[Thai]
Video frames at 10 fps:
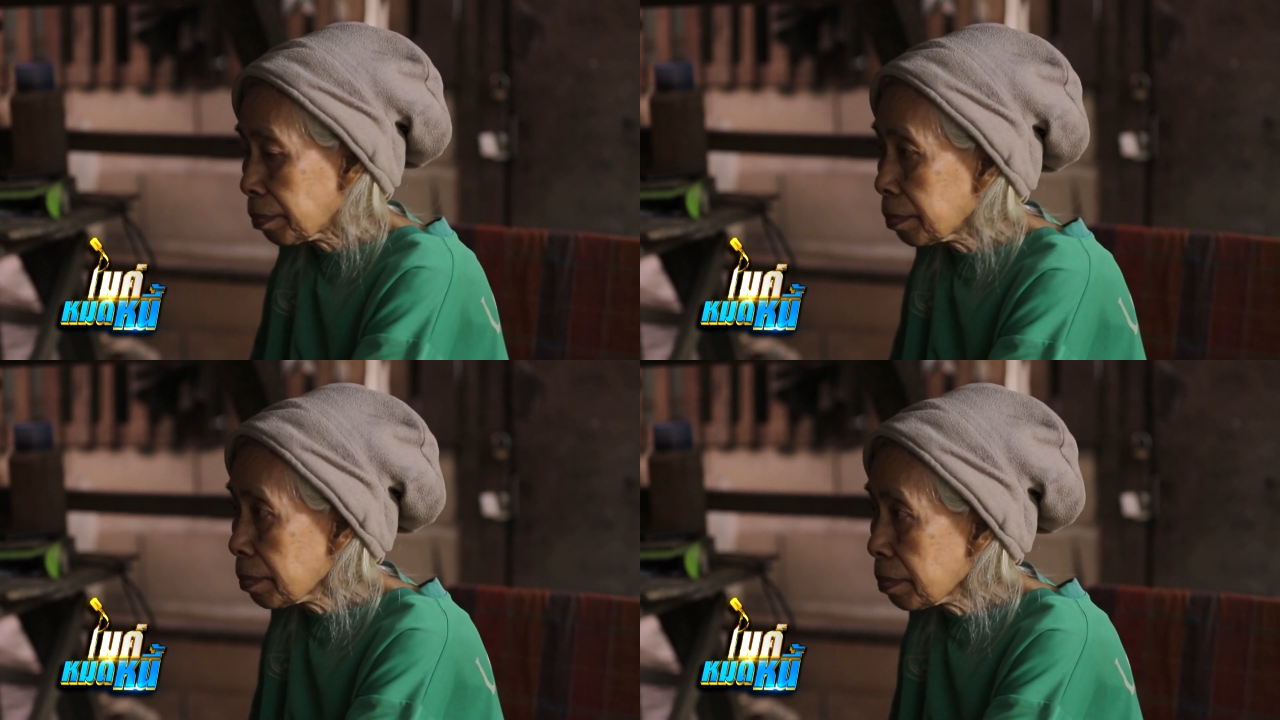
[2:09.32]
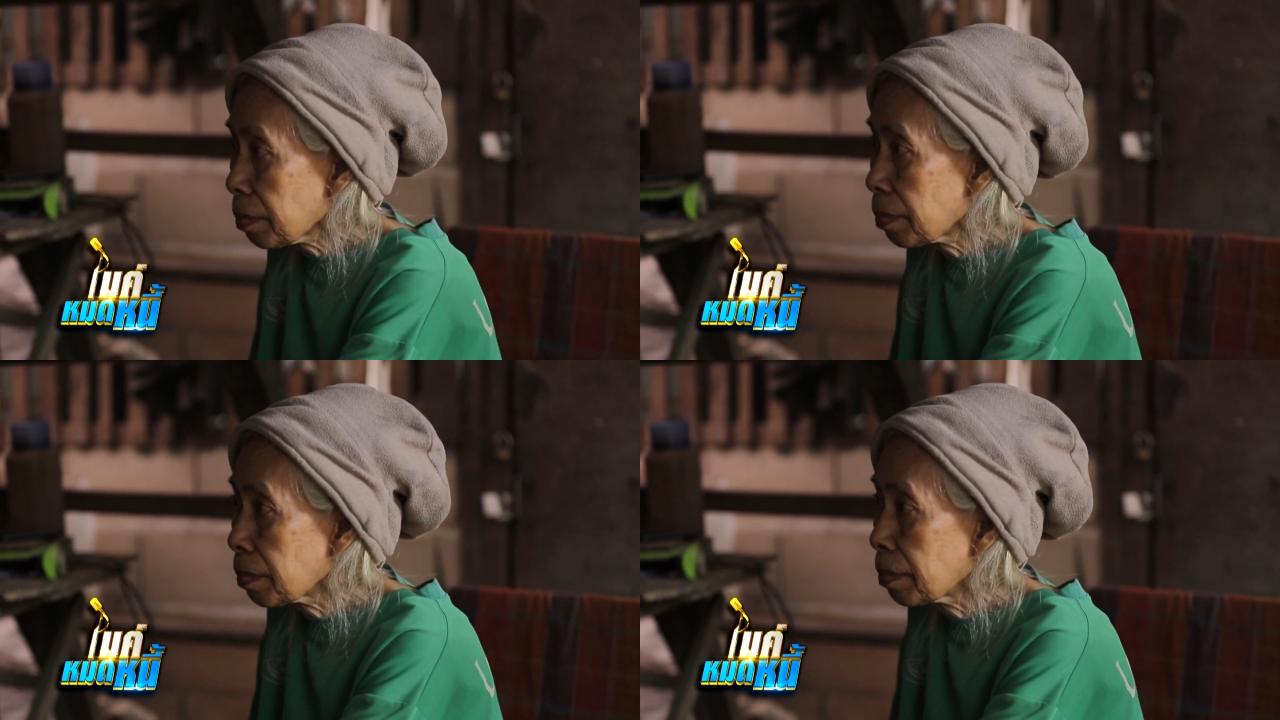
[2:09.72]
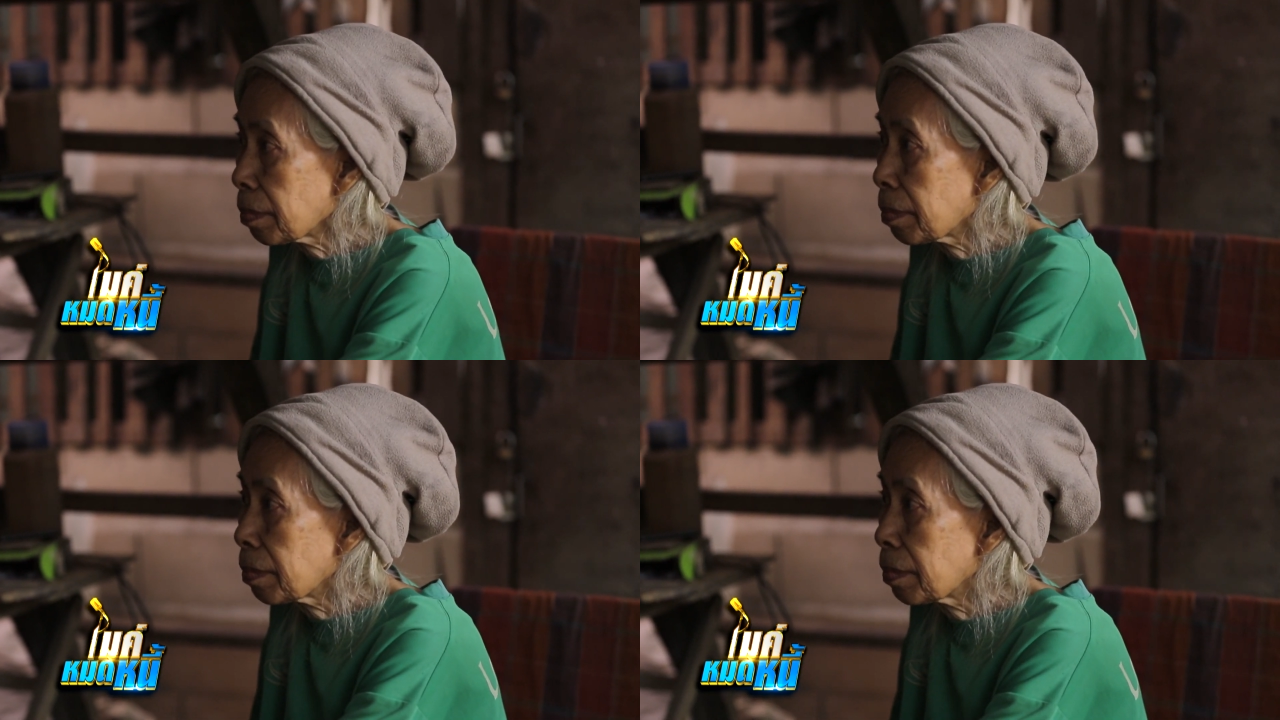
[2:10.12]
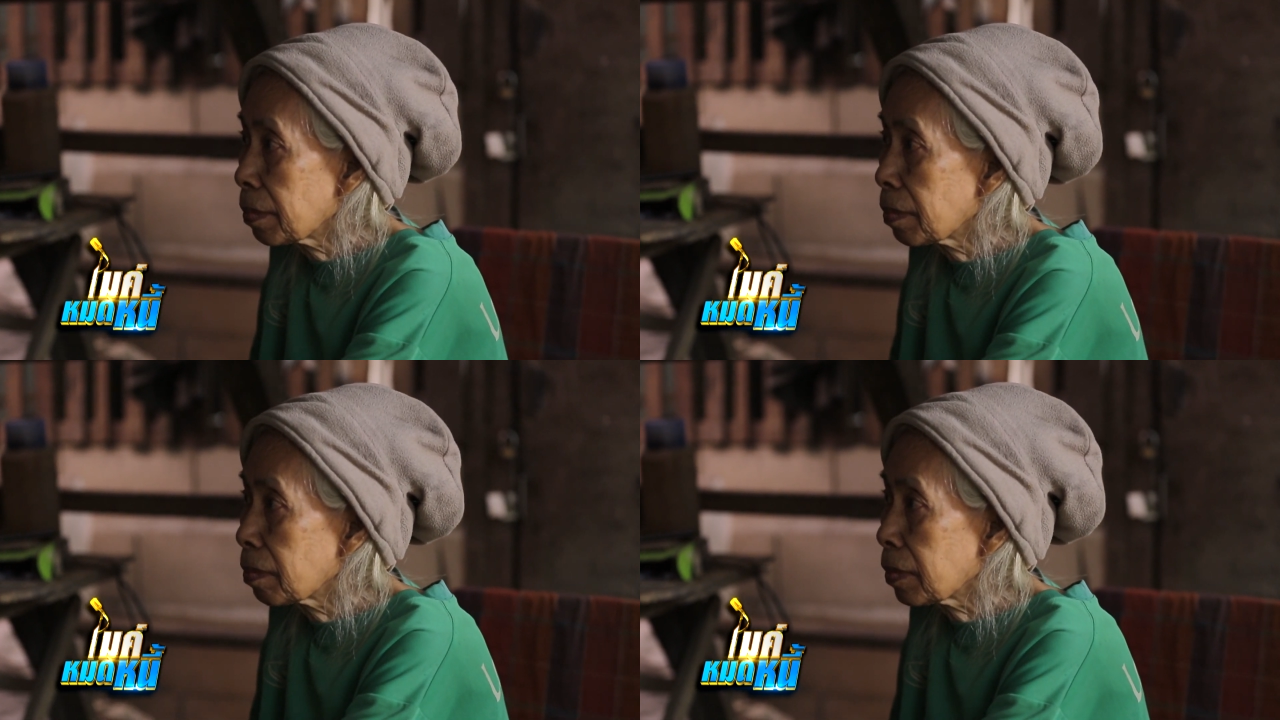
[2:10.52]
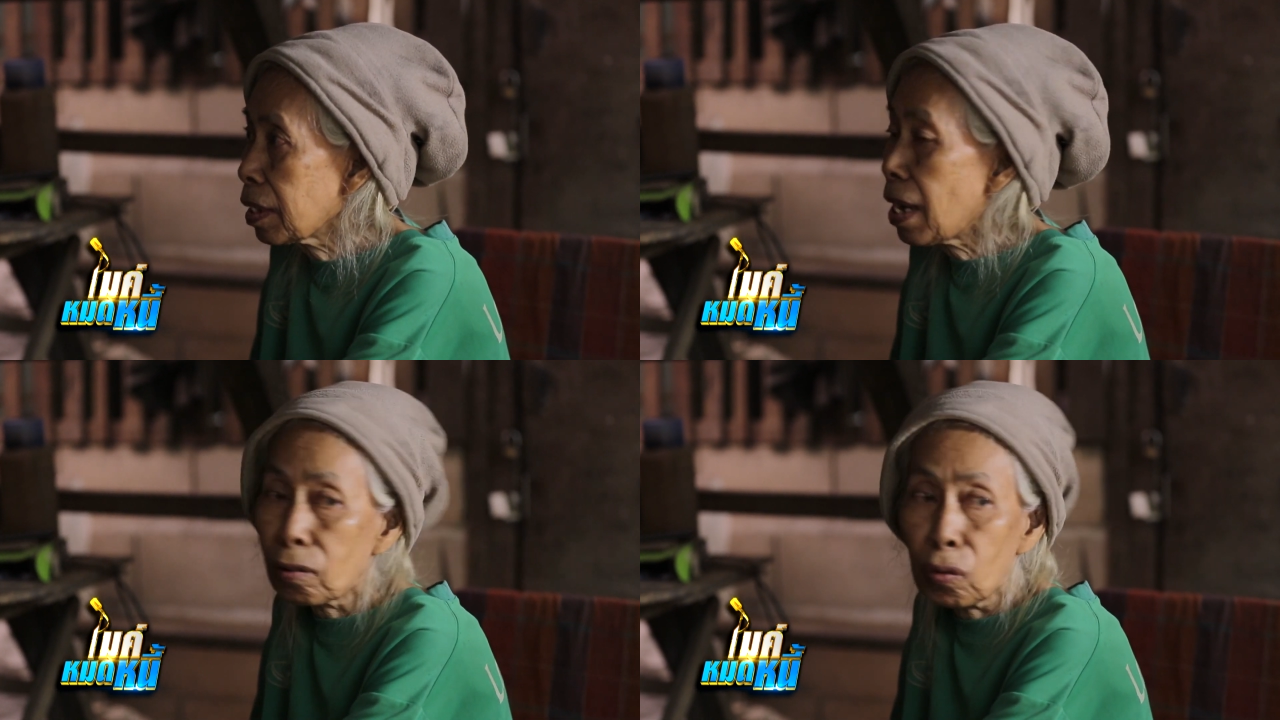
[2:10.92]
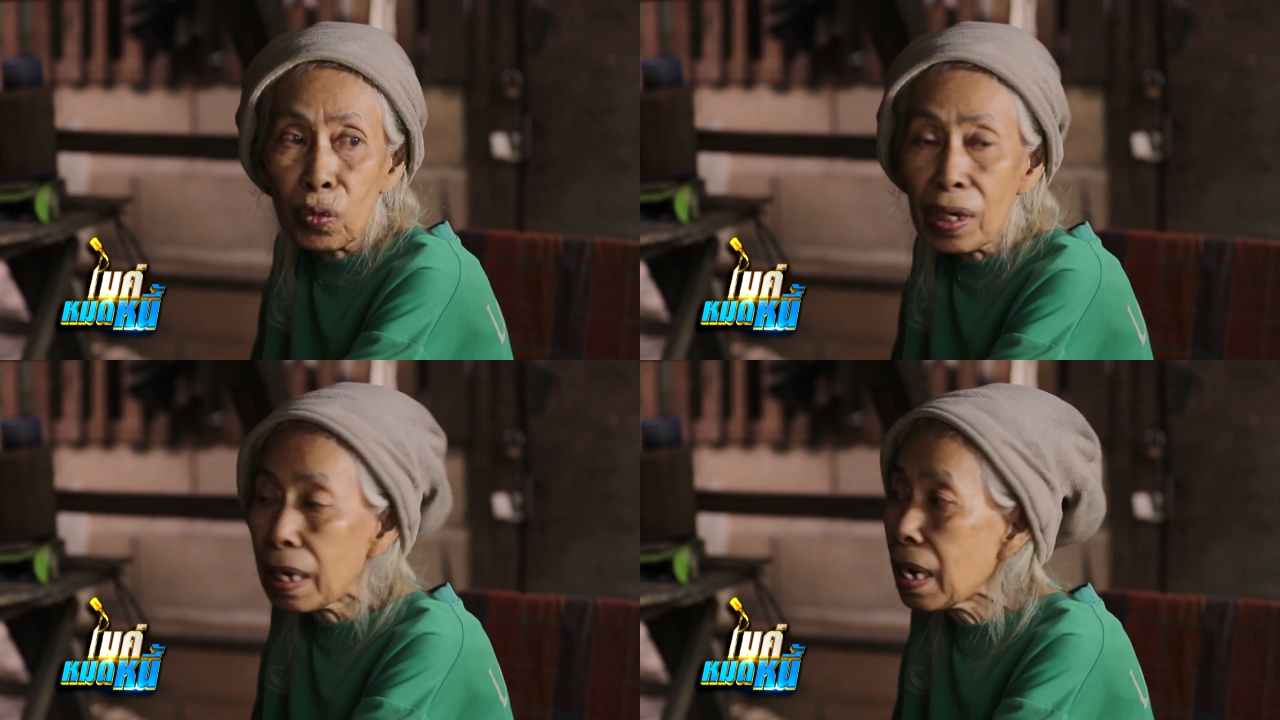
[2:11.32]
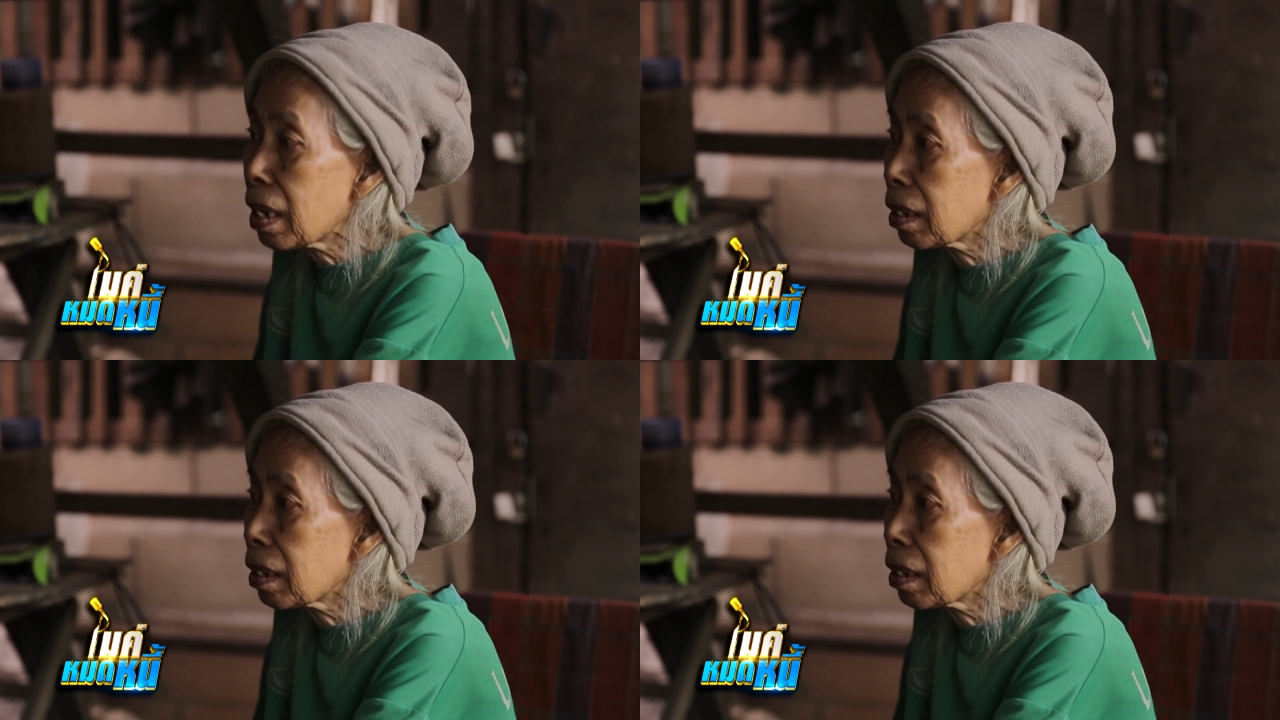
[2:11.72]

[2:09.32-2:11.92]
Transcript: ยุ 80 ปีแล้วทำงานอะไร